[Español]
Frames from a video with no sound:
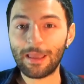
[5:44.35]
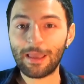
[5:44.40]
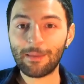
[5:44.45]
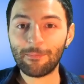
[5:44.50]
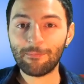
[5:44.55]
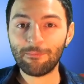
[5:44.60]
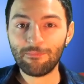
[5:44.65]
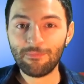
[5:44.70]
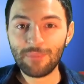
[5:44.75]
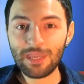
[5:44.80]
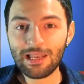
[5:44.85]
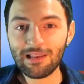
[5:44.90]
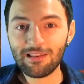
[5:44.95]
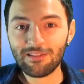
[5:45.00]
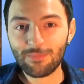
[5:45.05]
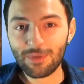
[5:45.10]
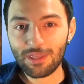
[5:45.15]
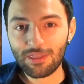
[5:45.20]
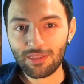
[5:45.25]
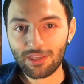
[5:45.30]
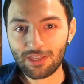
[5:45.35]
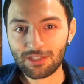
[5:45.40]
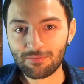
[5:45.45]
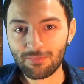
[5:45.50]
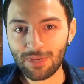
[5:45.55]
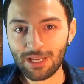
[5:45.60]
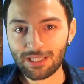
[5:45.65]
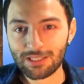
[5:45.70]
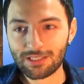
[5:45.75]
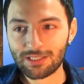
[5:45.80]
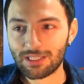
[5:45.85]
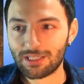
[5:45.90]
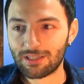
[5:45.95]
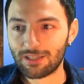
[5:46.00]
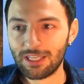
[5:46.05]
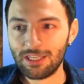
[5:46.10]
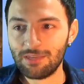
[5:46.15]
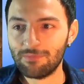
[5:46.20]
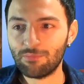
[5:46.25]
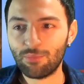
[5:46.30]
mil veces más
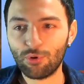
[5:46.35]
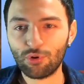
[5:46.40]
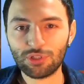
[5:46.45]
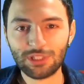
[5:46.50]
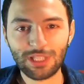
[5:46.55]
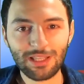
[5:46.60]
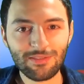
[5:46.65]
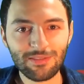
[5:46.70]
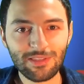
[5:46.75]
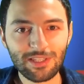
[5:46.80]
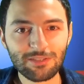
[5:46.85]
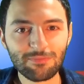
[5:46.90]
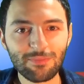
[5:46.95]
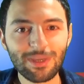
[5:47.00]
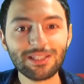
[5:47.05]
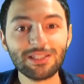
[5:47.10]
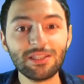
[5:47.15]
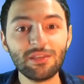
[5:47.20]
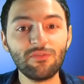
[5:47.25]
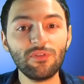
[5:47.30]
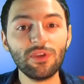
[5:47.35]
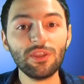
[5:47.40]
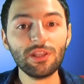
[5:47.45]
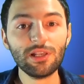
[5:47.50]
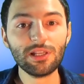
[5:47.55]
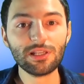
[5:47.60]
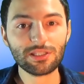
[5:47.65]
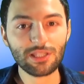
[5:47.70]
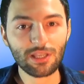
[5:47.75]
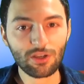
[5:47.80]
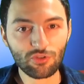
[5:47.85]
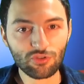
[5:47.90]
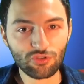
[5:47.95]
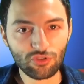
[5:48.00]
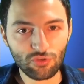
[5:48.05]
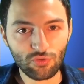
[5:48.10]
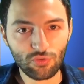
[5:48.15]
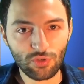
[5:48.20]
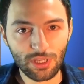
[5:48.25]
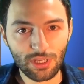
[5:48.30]
importantes, más difíciles de
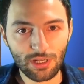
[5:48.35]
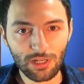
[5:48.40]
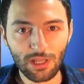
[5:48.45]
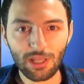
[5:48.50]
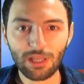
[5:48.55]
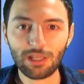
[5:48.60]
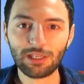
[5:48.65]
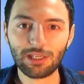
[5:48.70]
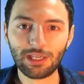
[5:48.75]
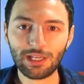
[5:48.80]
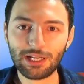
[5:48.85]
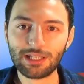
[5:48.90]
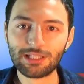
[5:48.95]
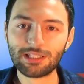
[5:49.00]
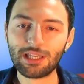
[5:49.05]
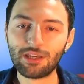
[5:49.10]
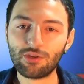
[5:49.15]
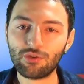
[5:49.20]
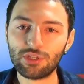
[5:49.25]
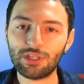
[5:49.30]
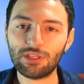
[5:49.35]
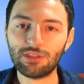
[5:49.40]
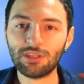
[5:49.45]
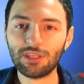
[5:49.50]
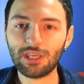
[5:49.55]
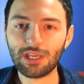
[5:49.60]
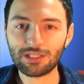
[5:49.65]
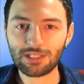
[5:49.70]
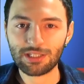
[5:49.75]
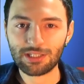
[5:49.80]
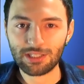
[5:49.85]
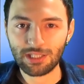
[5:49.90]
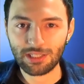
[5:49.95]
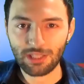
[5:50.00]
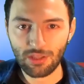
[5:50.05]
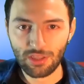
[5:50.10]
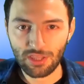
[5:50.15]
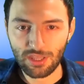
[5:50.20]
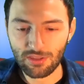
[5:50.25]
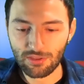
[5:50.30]
construir que las que hoy en día se están
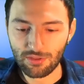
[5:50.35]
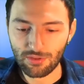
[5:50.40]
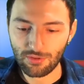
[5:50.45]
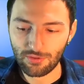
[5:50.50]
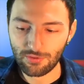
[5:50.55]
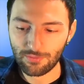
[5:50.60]
haciendo.